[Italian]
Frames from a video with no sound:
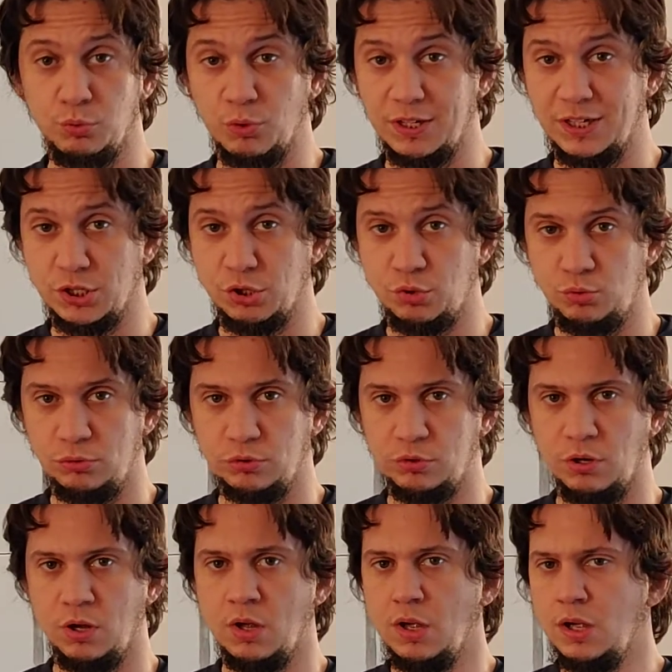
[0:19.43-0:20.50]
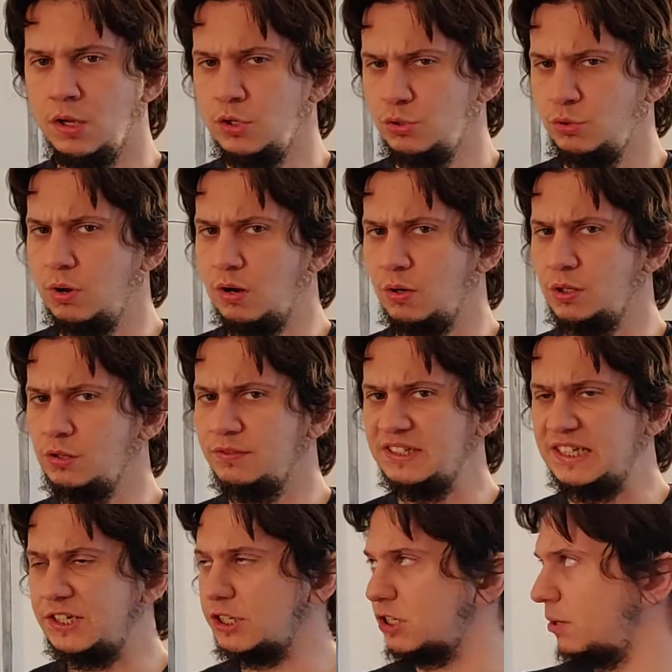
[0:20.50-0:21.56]
un riassunto su quello che
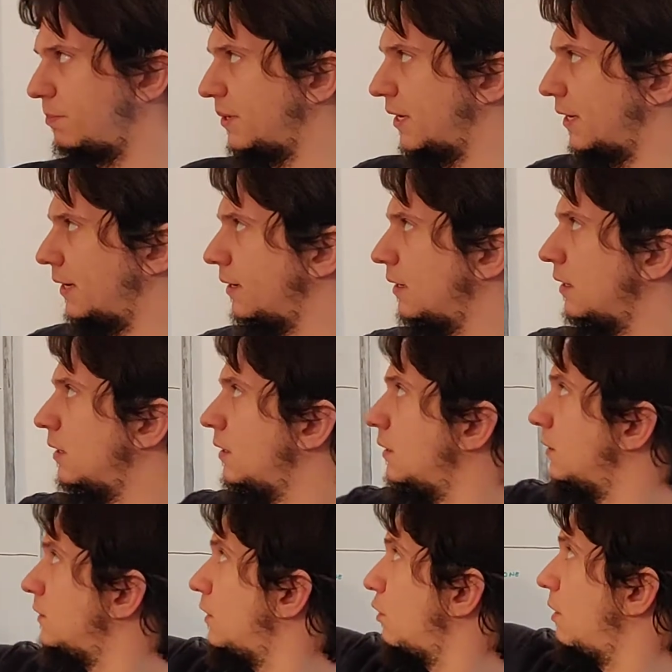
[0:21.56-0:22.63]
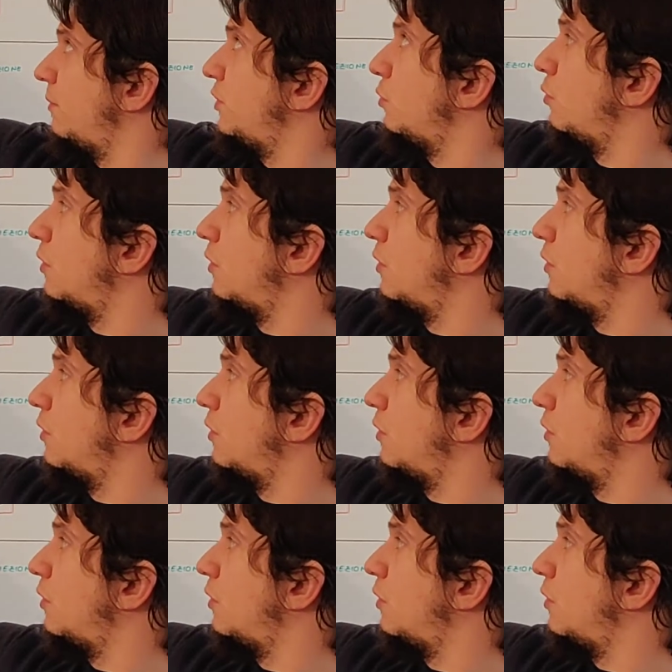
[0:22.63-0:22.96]
dovete già sapere. I teoremi di